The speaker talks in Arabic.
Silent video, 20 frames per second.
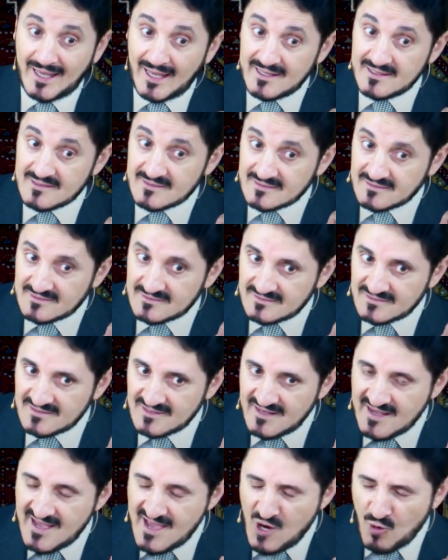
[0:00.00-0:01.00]
الخير
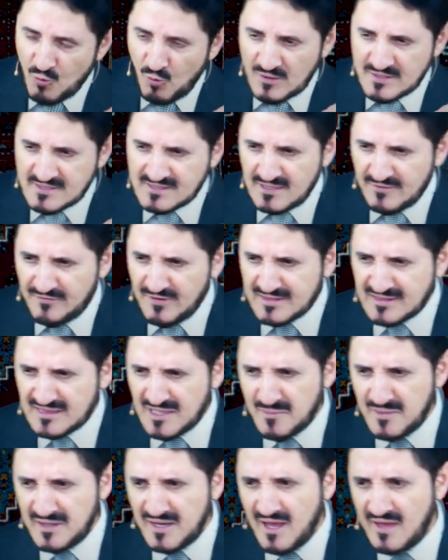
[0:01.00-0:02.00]

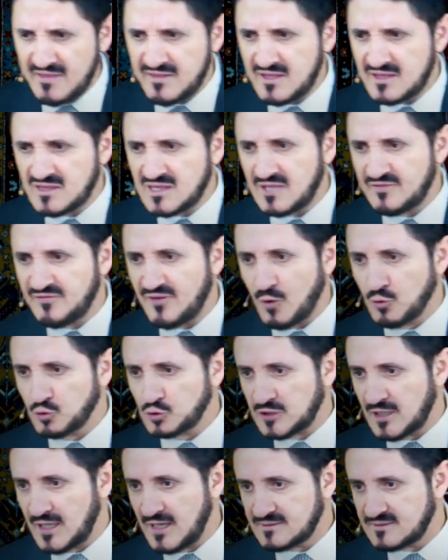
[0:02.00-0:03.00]
واستفدت من هذه
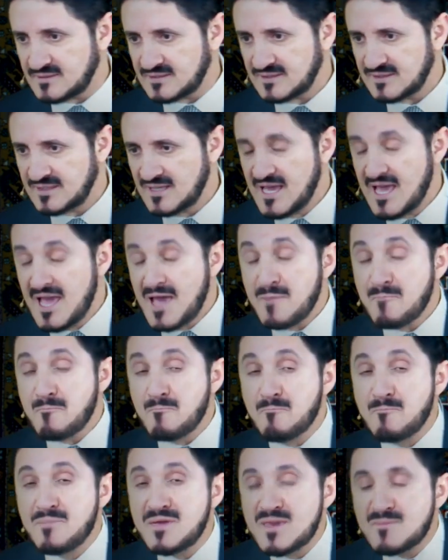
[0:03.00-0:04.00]
التفاوتات
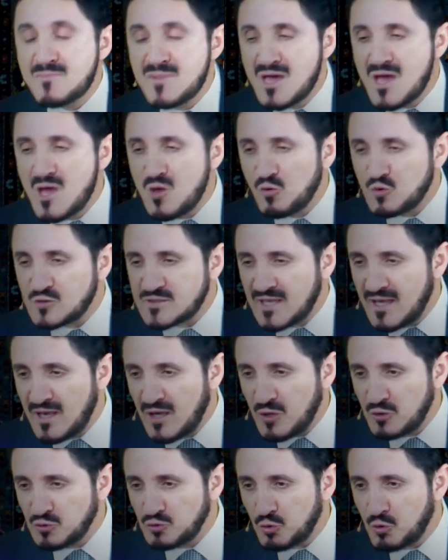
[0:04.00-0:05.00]
بما
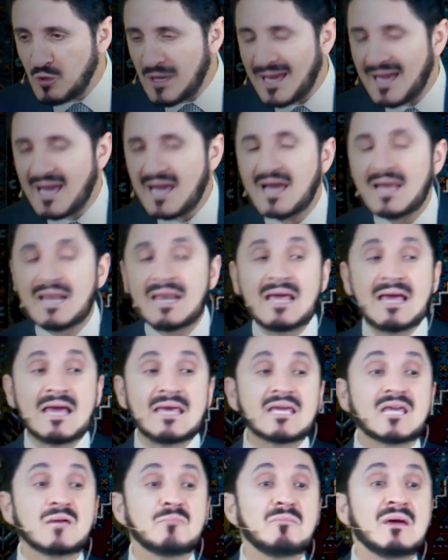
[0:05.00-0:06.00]
يساعدك
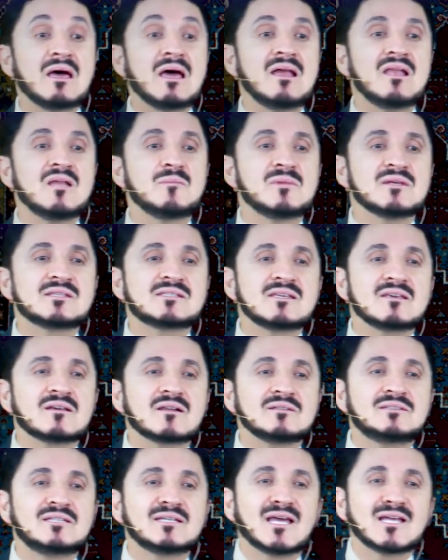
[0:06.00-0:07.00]
على إكمال
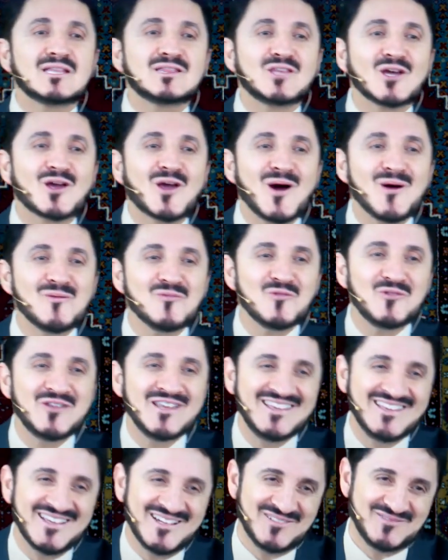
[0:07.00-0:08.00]
مسيرتك
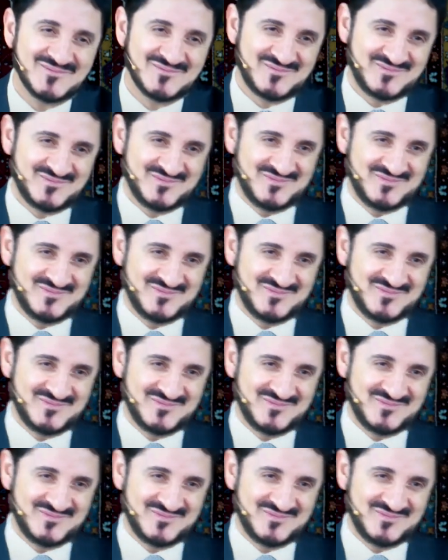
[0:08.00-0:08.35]
التكاملية